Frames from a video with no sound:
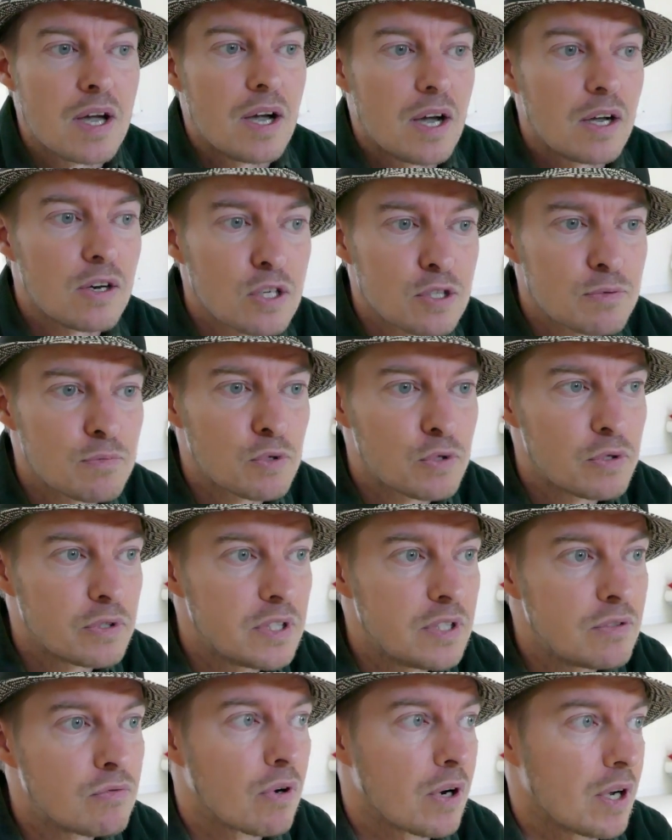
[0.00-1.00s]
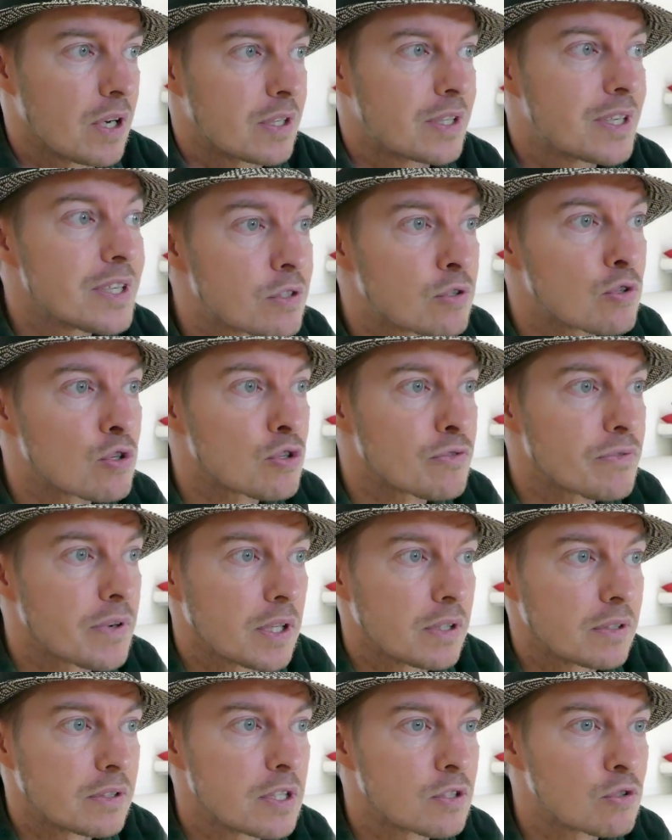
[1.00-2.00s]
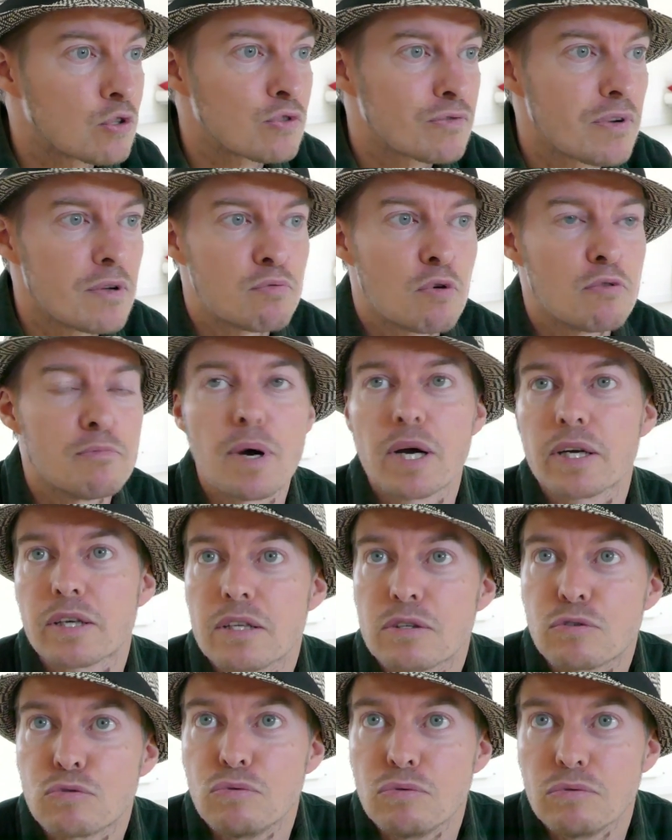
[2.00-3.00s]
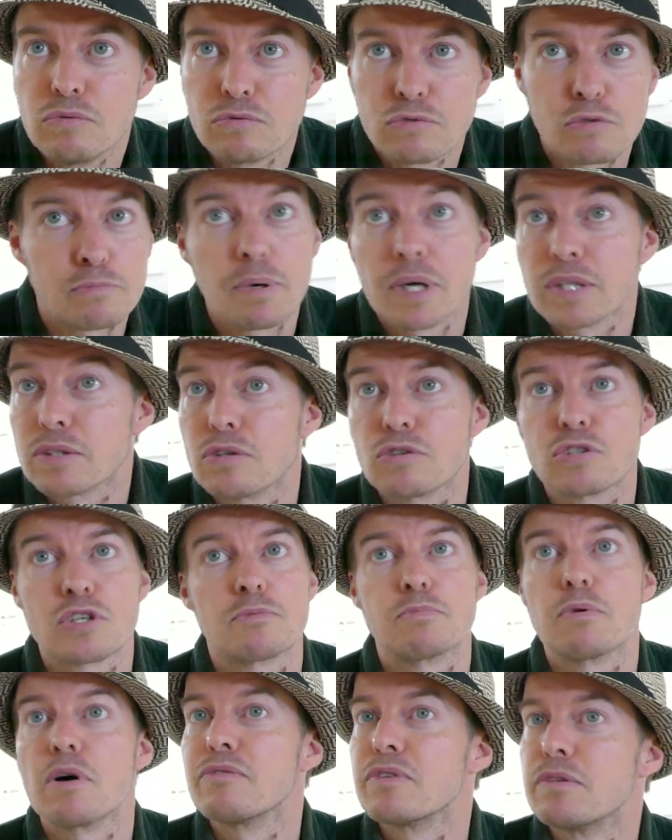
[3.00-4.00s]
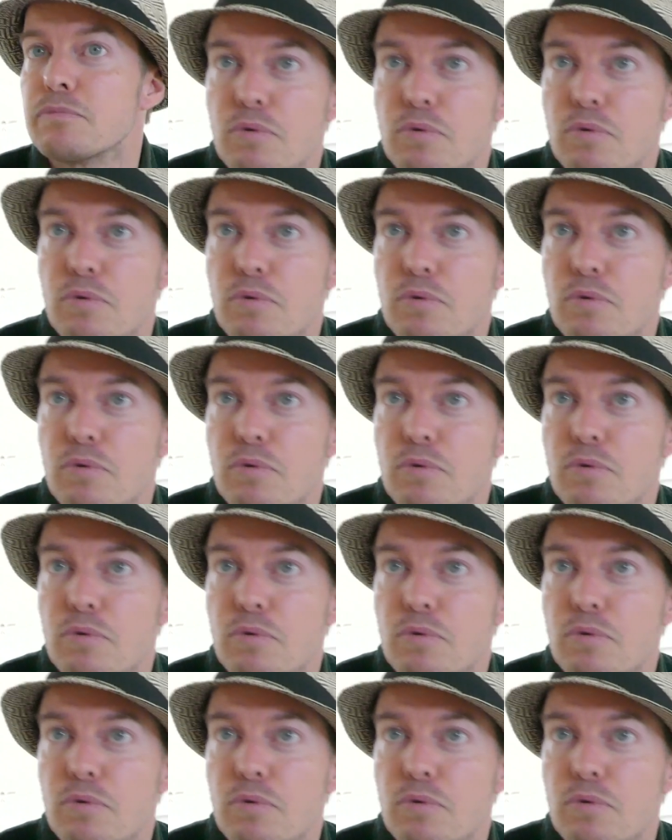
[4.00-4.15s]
Alors je me suis dit, voilà, qu'est-ce que je fais Qu'est-ce que je fais pour marquer le coup Non pas tant, j'ai pas envie de